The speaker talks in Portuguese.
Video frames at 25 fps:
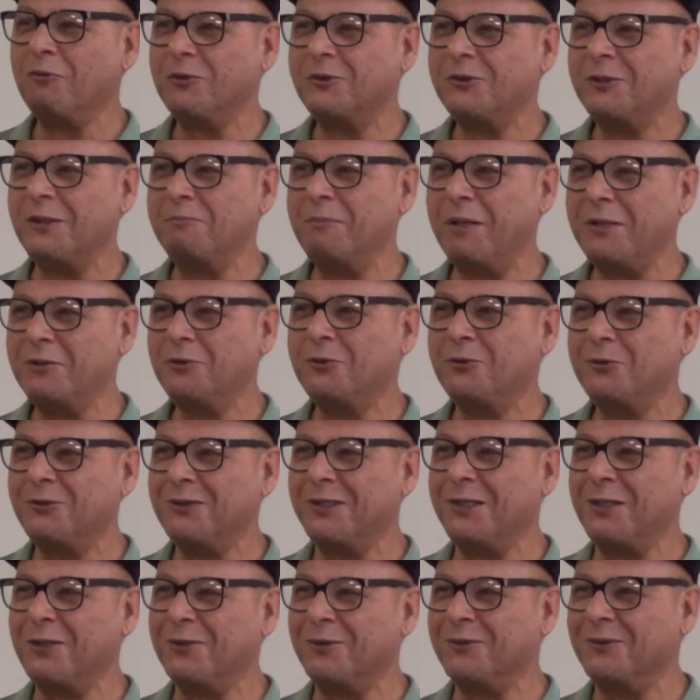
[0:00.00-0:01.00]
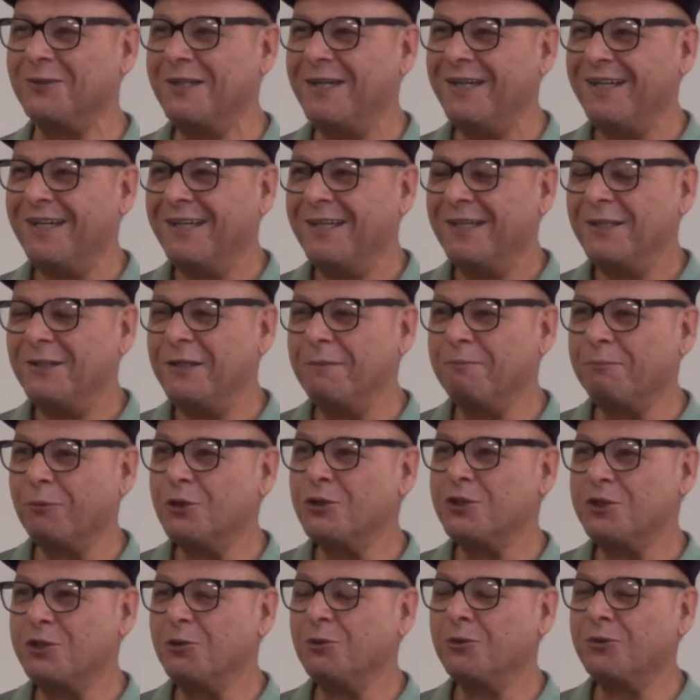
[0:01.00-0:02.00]
vou ser bem sucinto.
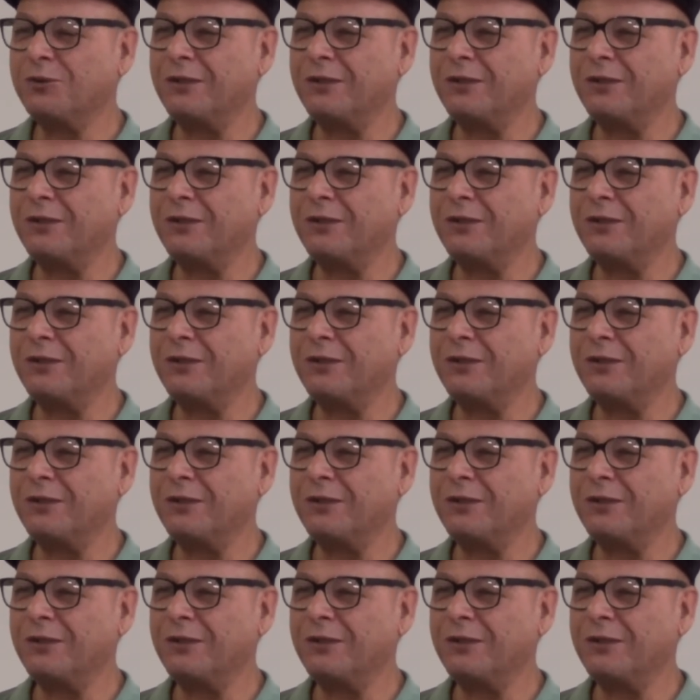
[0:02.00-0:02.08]
Depois de um